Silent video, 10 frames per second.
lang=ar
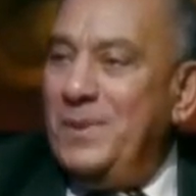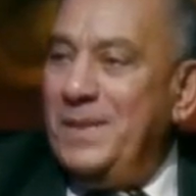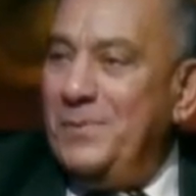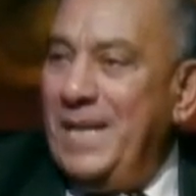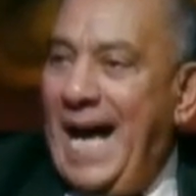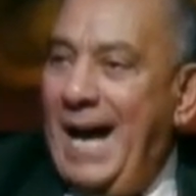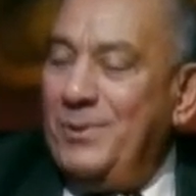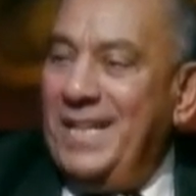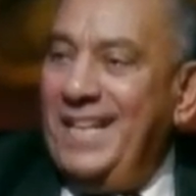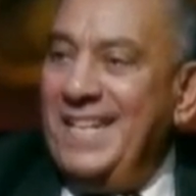
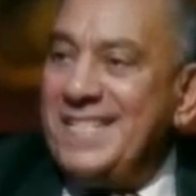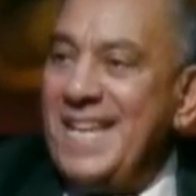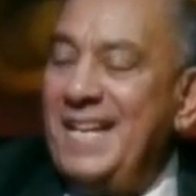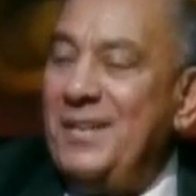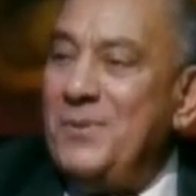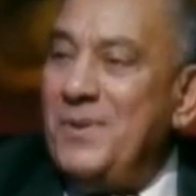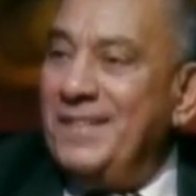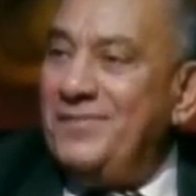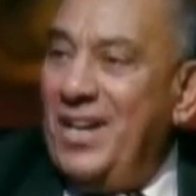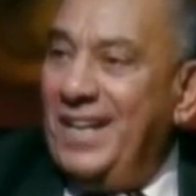ويعاون الانسان انه
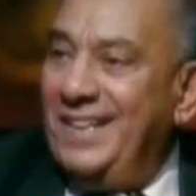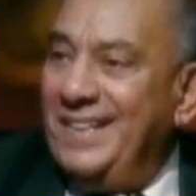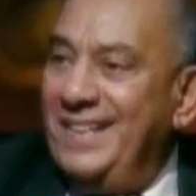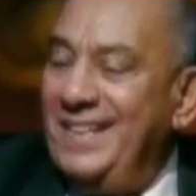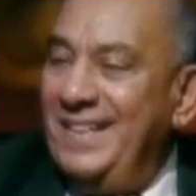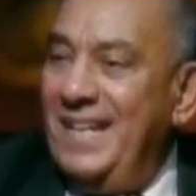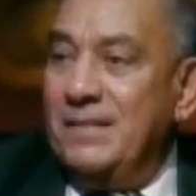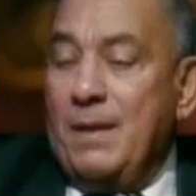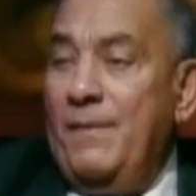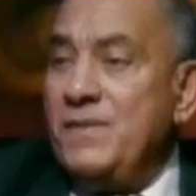ينتقل لان
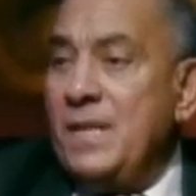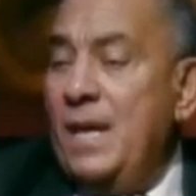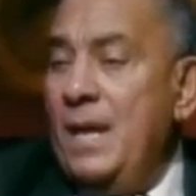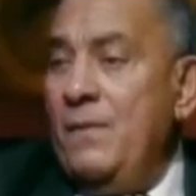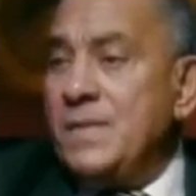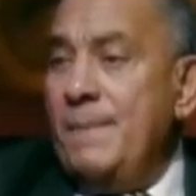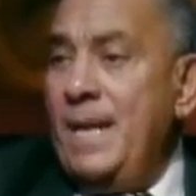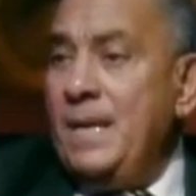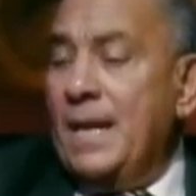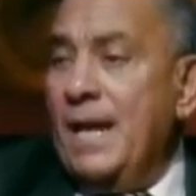طبعا
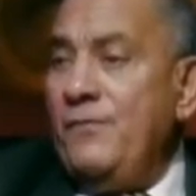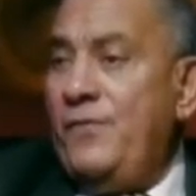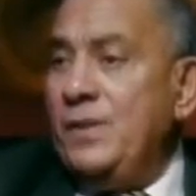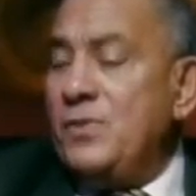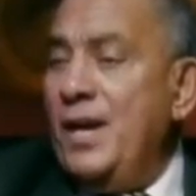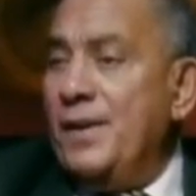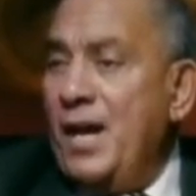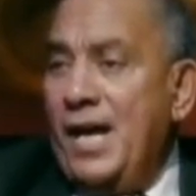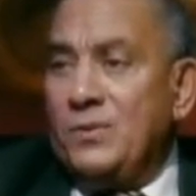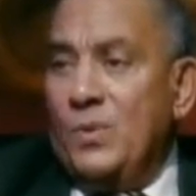زمان لا كان في
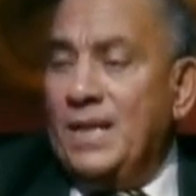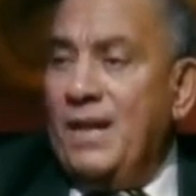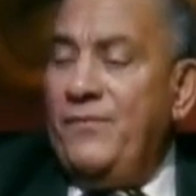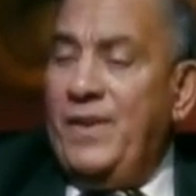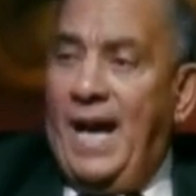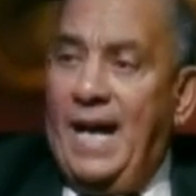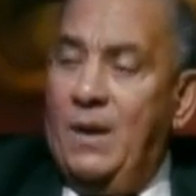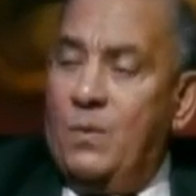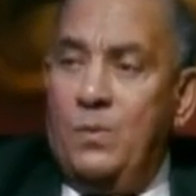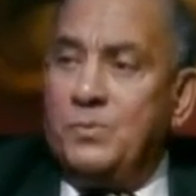طيارات ولا كان في
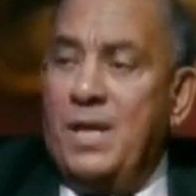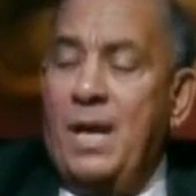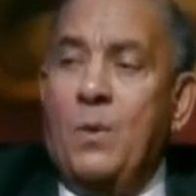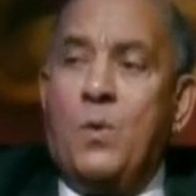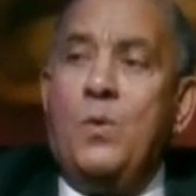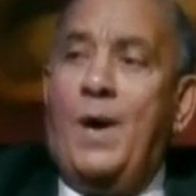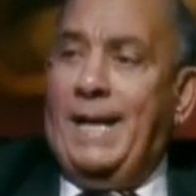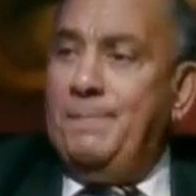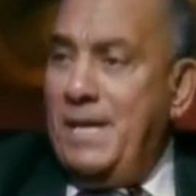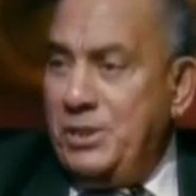حاجه كل كل
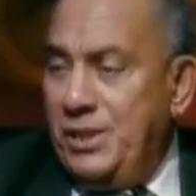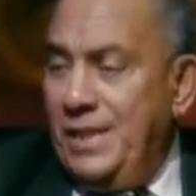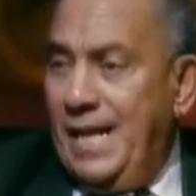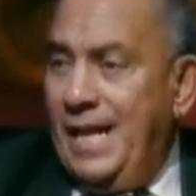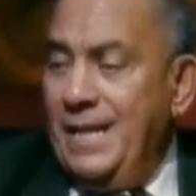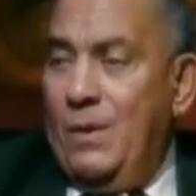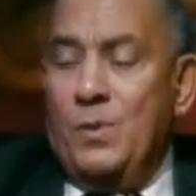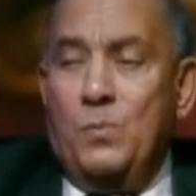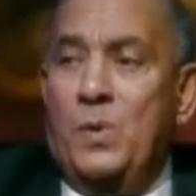واحد ماشي يعني